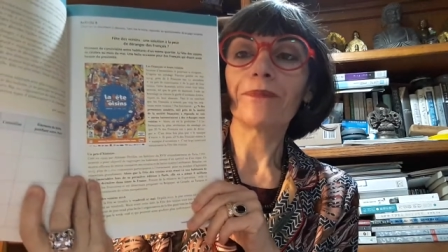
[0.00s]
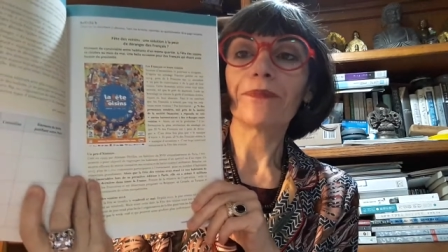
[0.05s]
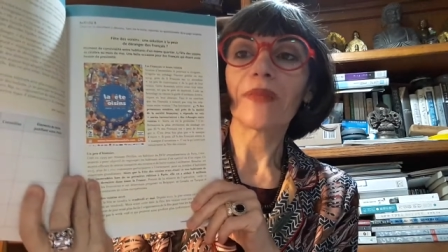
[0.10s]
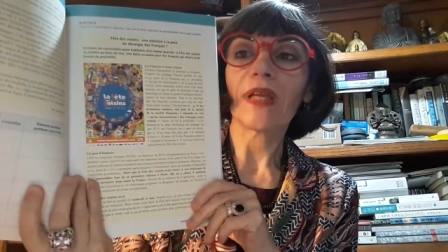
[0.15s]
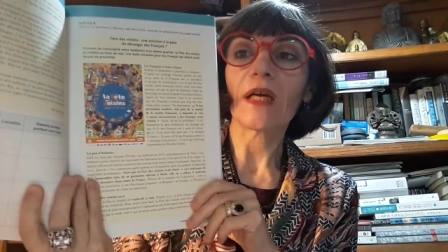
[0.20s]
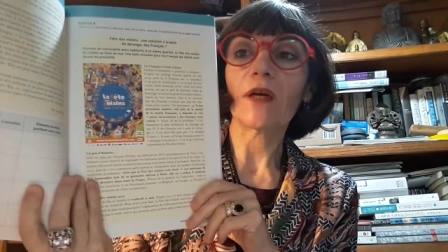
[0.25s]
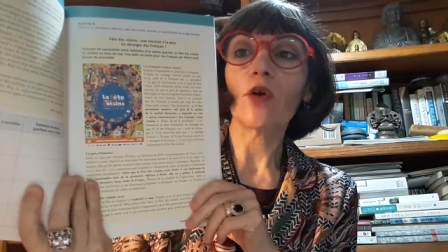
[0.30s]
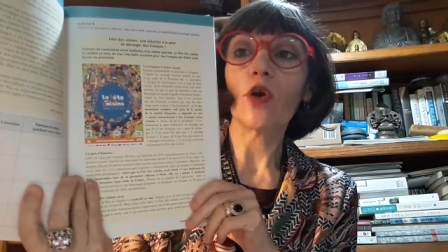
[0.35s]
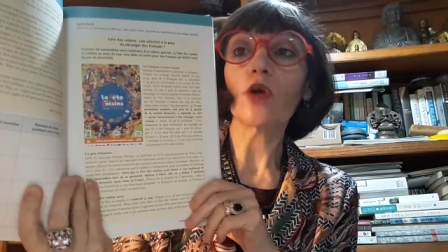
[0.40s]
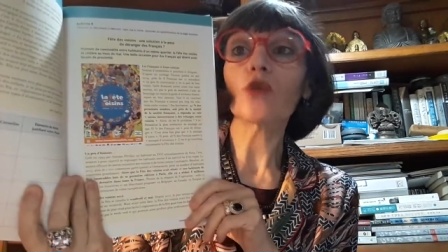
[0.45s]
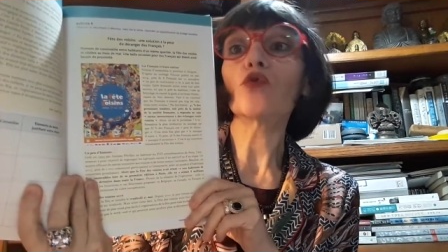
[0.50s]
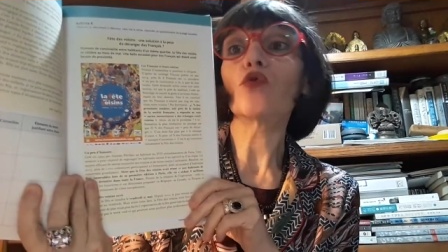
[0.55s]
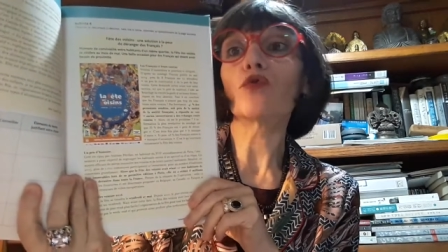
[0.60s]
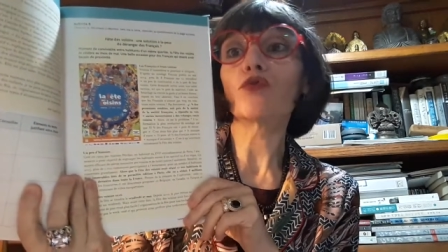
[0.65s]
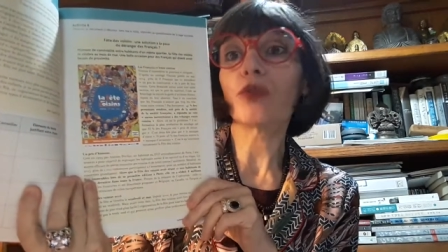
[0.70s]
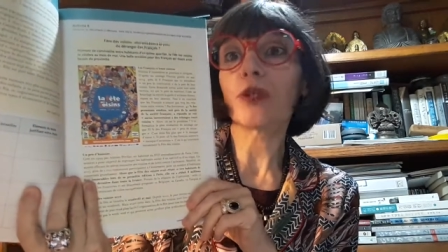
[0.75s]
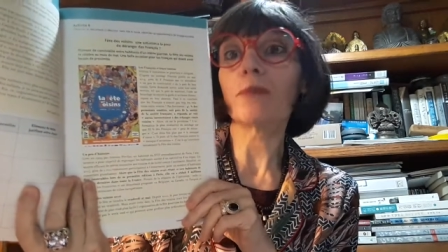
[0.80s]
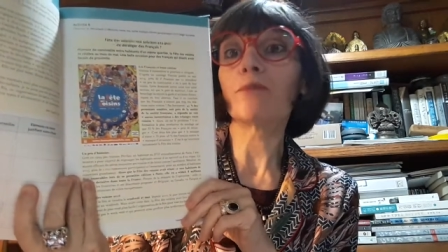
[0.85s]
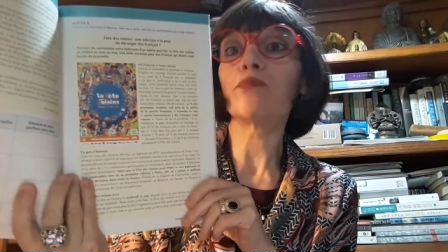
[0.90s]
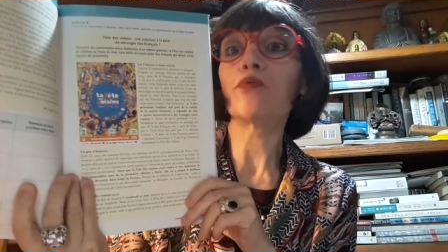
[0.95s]
D'accord
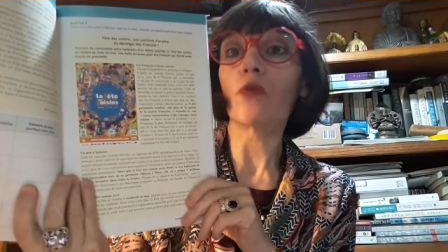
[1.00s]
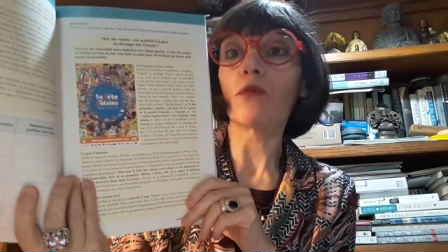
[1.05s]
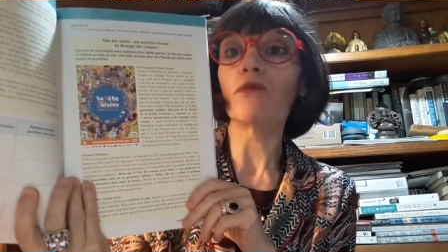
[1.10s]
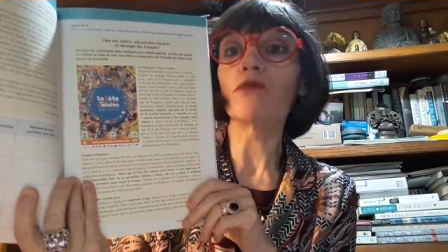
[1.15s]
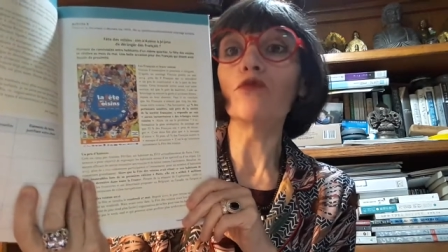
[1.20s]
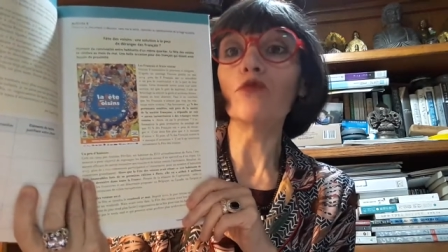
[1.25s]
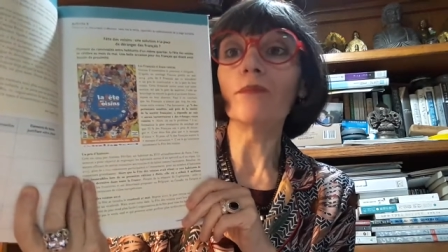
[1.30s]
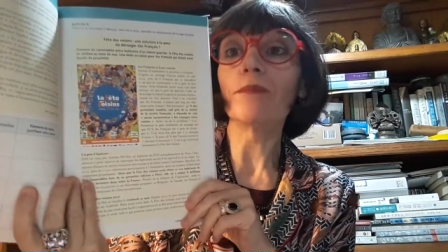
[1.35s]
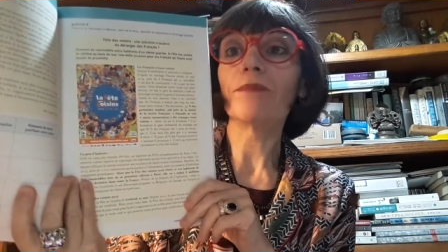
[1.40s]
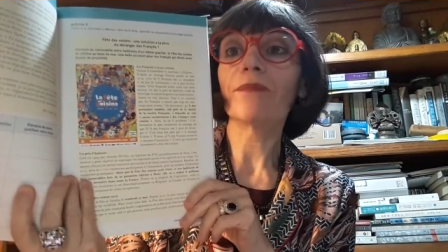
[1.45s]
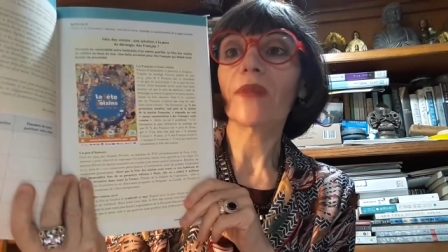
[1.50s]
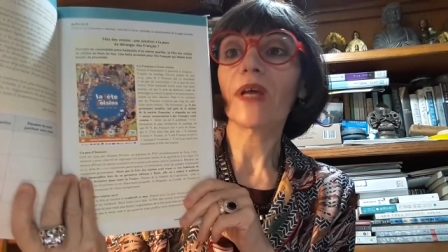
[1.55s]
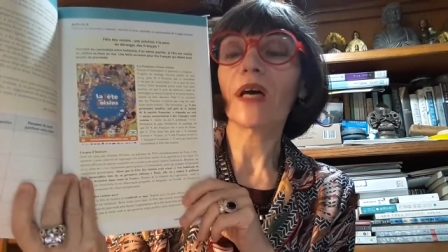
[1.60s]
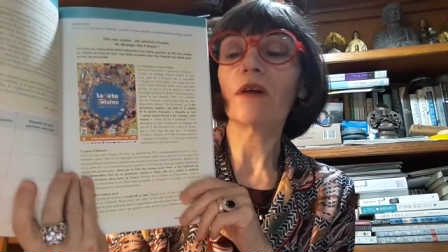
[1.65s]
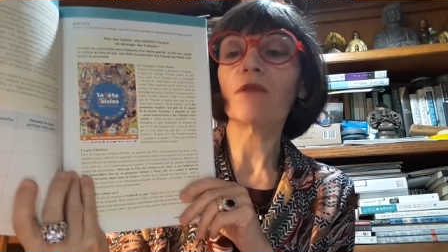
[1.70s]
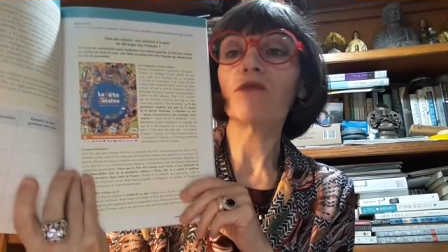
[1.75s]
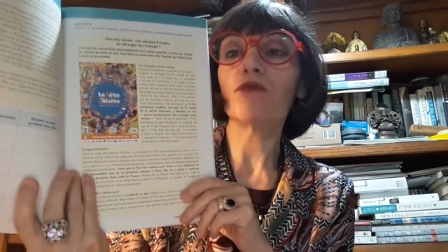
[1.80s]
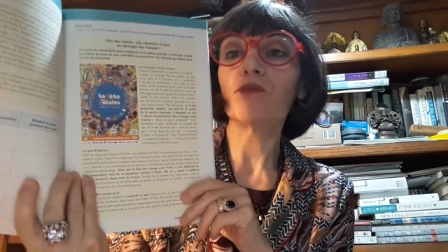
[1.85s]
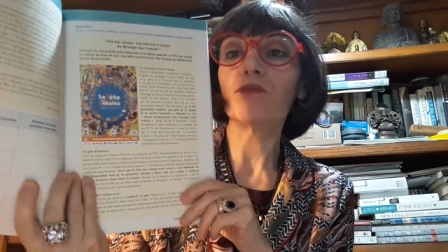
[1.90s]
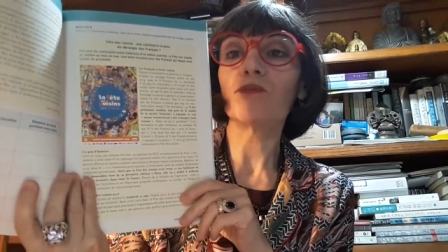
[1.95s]
Donc c'est pour vous.
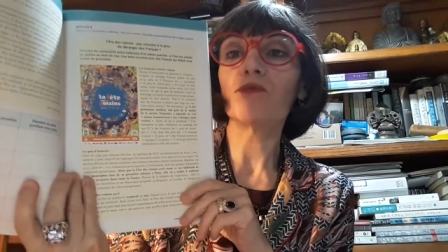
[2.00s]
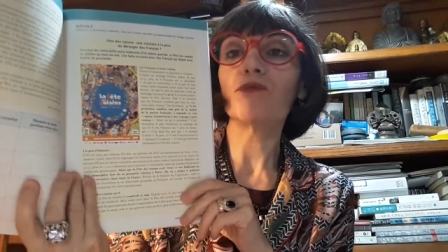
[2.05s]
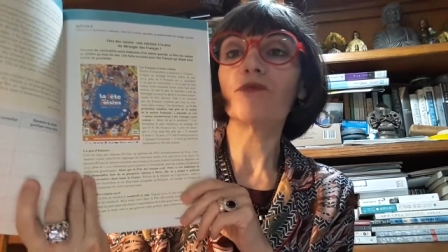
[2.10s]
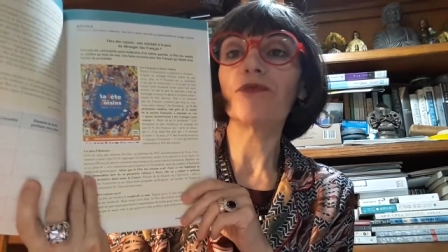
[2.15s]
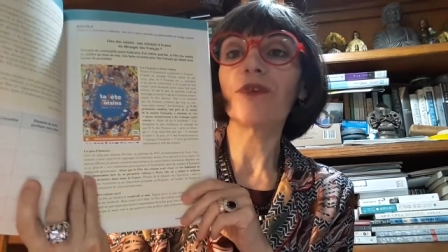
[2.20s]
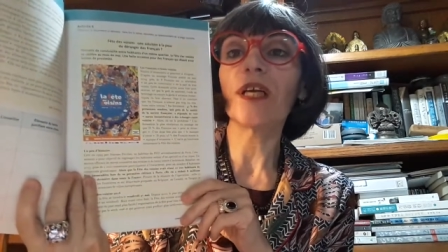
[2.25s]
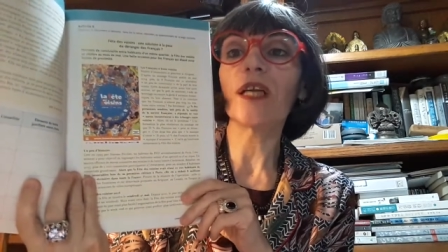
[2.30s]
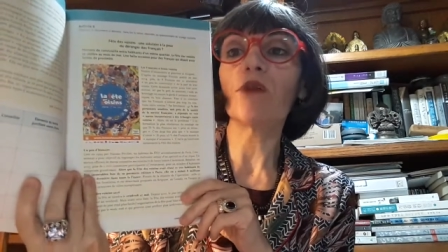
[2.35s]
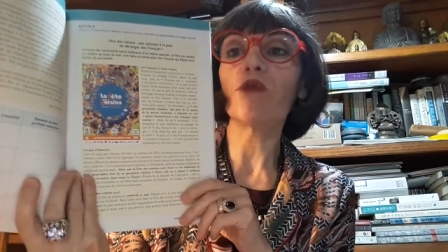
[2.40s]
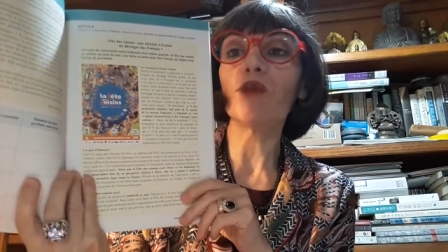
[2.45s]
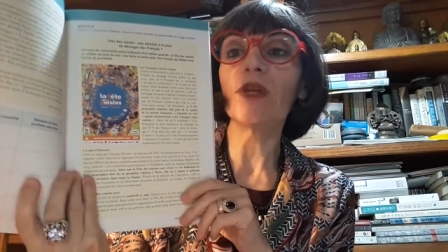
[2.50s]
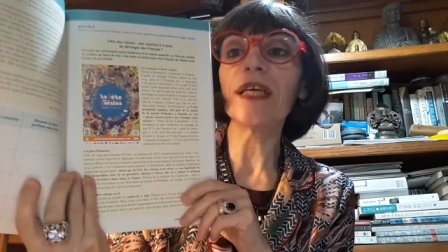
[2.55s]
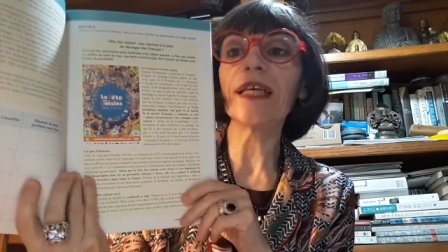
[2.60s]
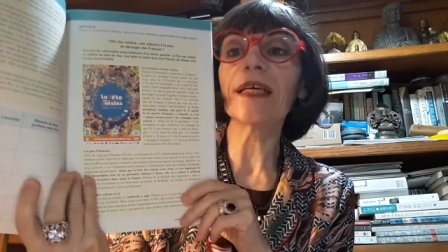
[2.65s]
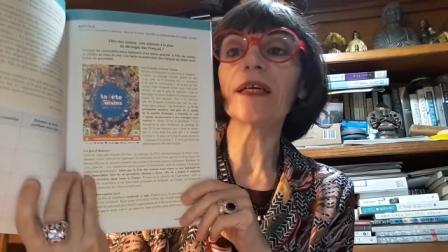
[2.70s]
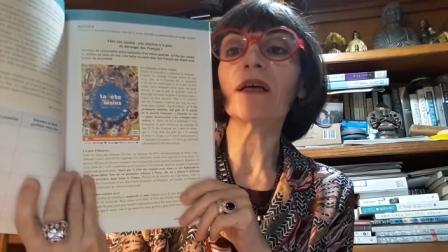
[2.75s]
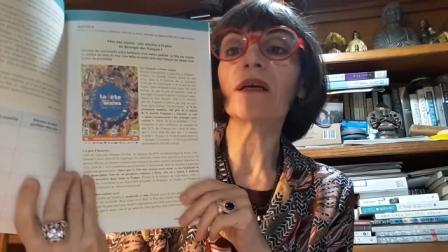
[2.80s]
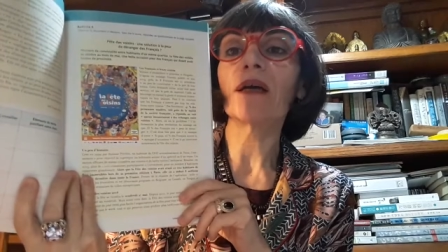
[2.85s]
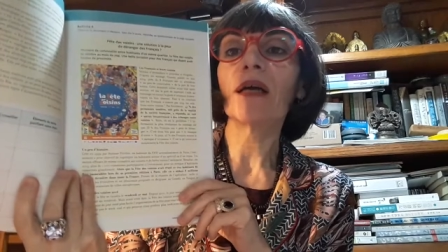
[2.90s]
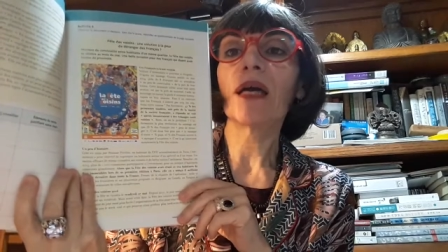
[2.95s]
Hein, vous pouvez le
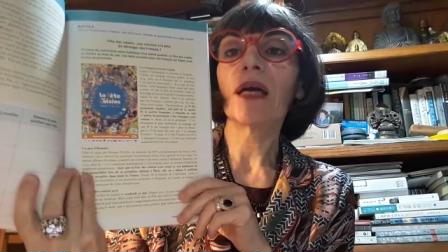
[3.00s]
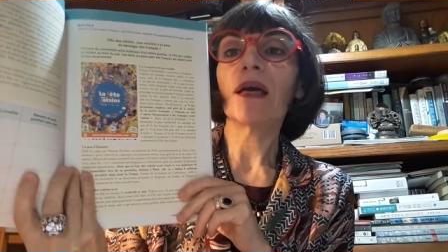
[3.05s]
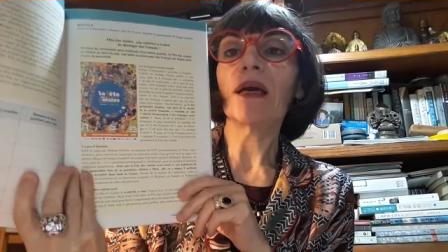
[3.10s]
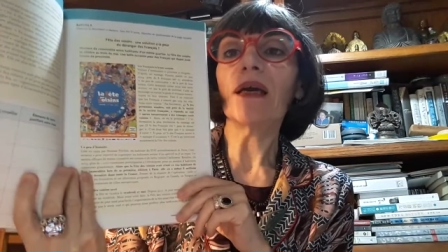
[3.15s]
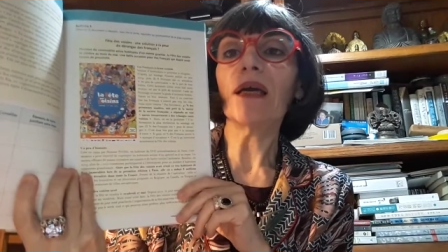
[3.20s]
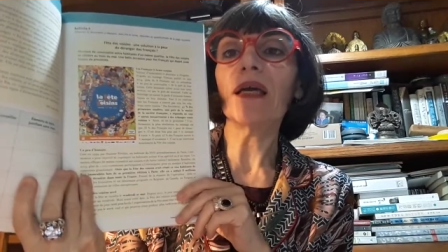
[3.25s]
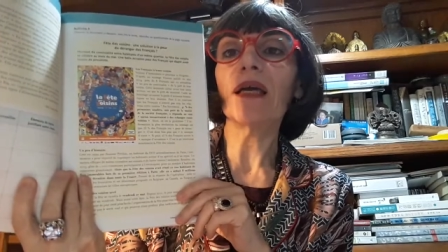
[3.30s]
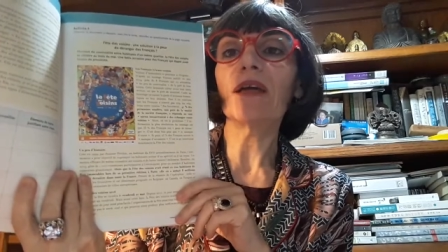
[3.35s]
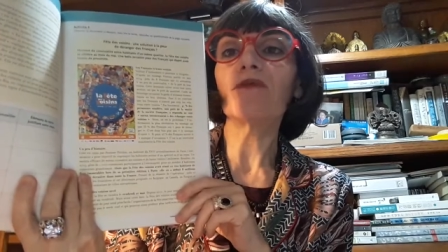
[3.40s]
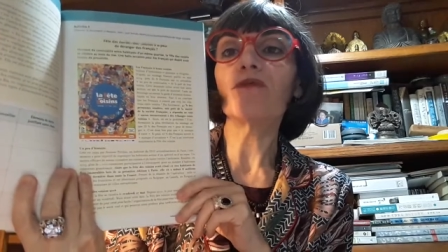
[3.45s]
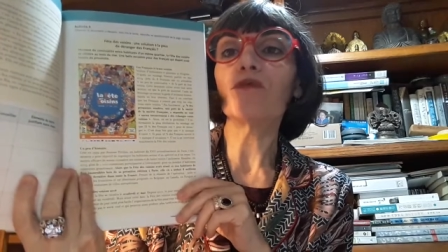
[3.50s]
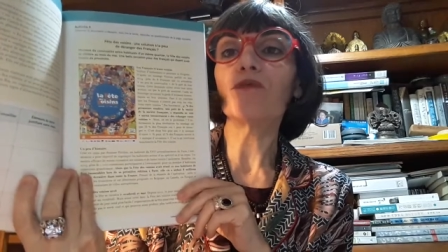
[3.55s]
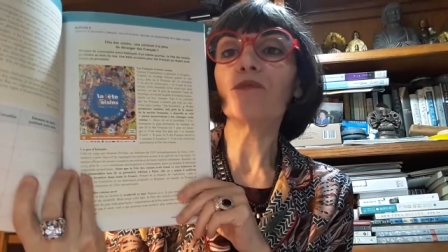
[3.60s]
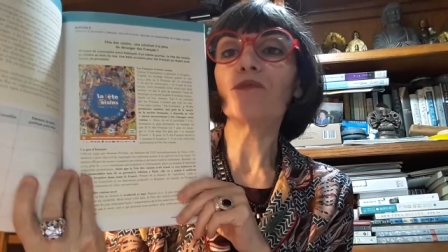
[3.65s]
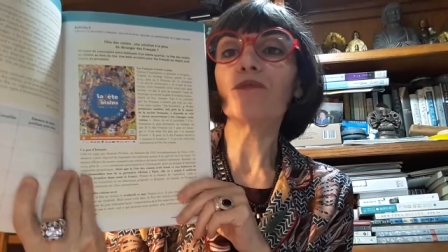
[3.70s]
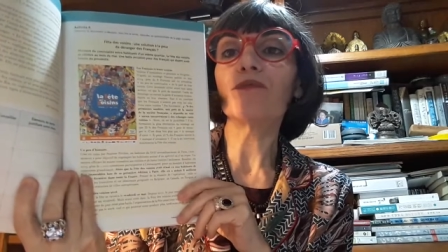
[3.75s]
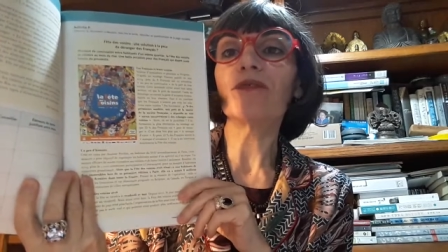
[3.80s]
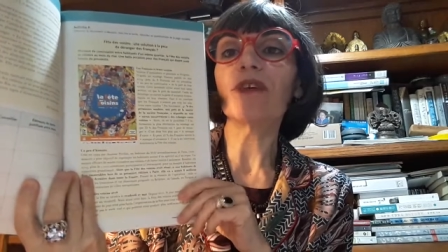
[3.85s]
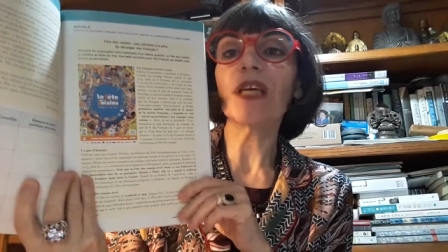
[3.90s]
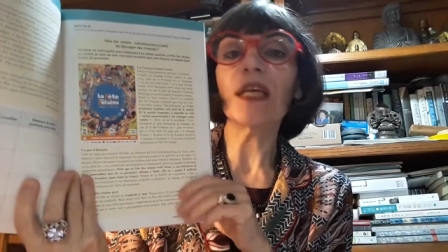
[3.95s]
lire et vous
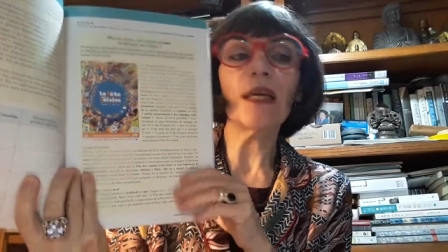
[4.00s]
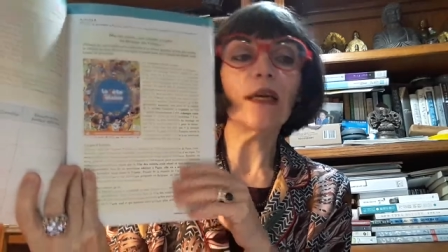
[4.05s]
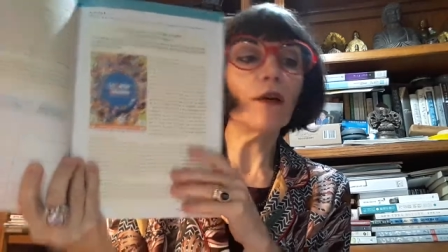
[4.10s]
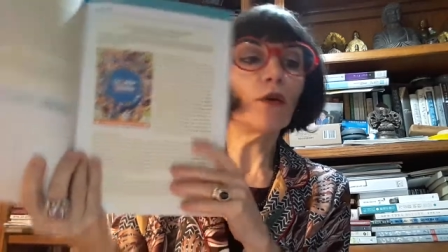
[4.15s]
pouvez